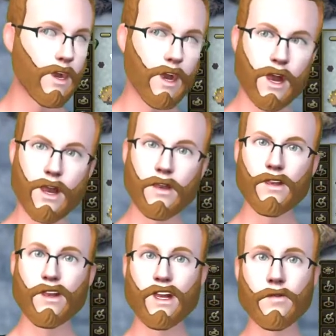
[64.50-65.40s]
ce sont
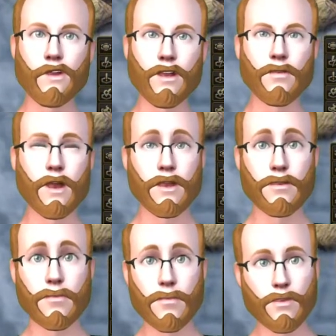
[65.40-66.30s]
les religions les
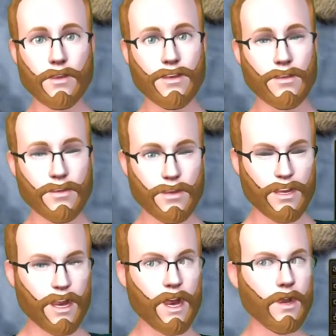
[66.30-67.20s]
plus puissantes du
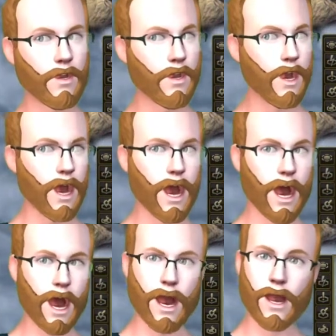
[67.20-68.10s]
jeu, euh,
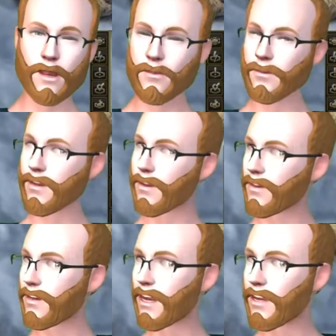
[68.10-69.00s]
mais qui
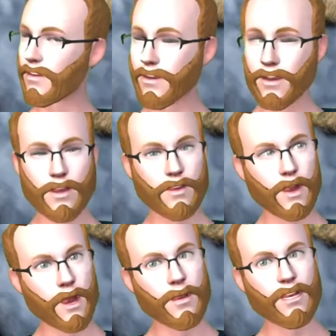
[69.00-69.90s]
nécessitent certaines
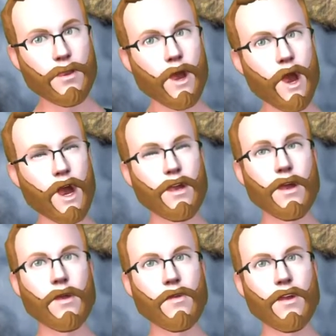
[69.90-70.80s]
conditions pour, euh,
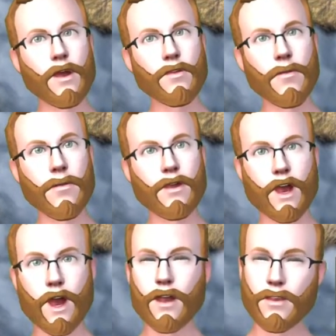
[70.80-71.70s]
pour, les, euh,
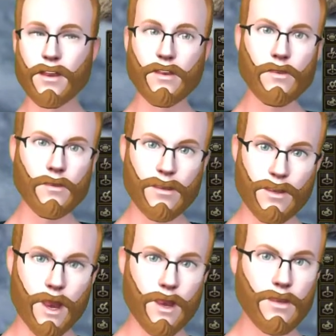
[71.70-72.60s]
pour les débloquer.
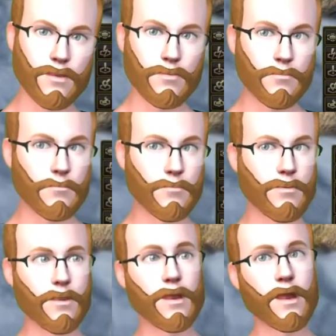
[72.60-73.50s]

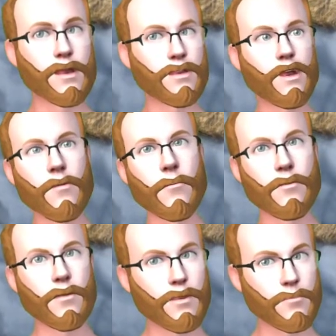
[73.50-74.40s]
Alors il faut savoir,
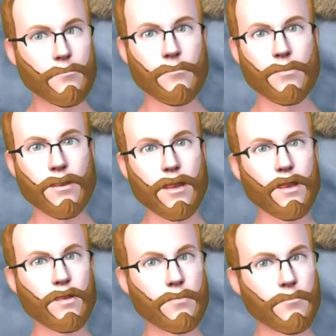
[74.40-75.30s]
première religion,
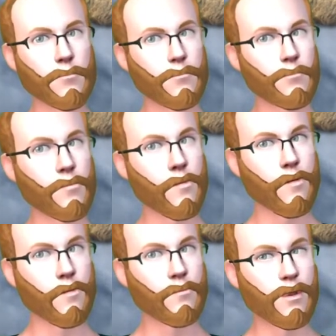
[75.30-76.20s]
le
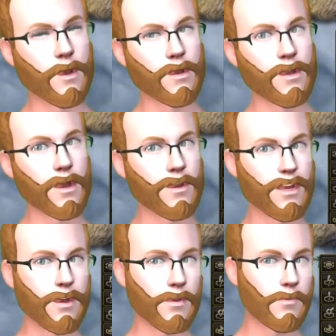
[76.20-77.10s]
zoroastrisme,
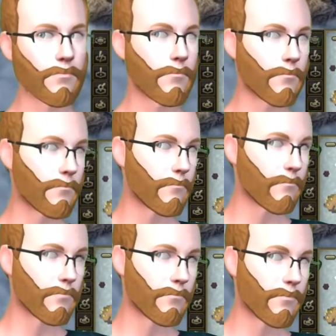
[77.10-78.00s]

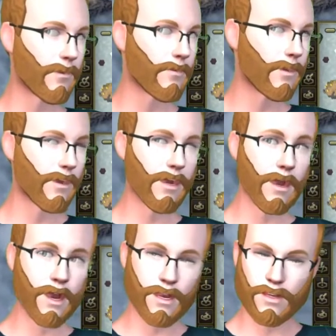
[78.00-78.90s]
vous allez pouvoir le
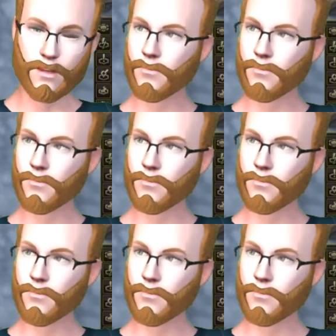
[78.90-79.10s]
débloquer